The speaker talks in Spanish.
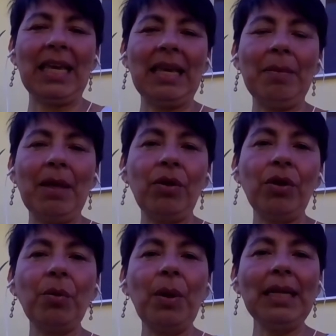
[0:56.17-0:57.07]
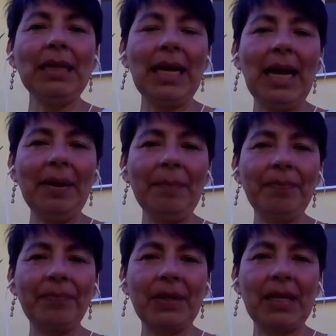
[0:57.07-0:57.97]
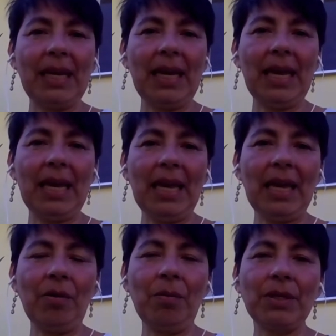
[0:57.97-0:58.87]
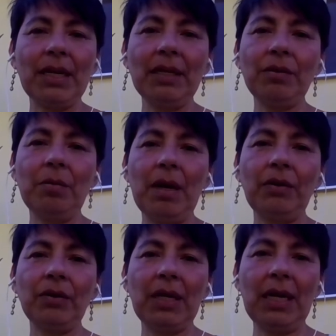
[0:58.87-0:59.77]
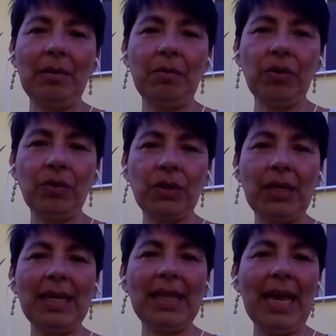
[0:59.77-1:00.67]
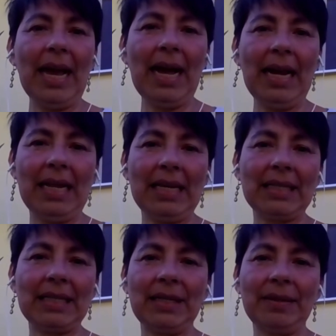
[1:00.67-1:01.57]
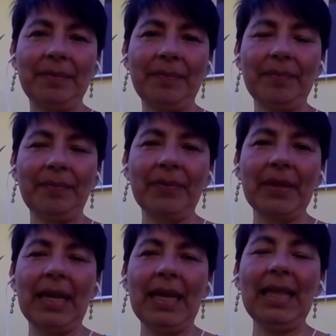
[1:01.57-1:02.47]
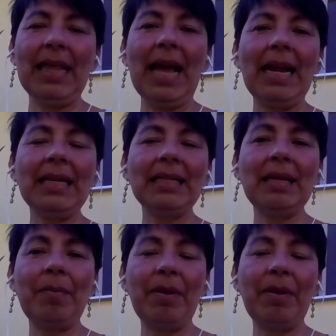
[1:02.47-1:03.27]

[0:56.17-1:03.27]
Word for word: Y me doy cuenta que como seres humanos tenemos ideales, ideales de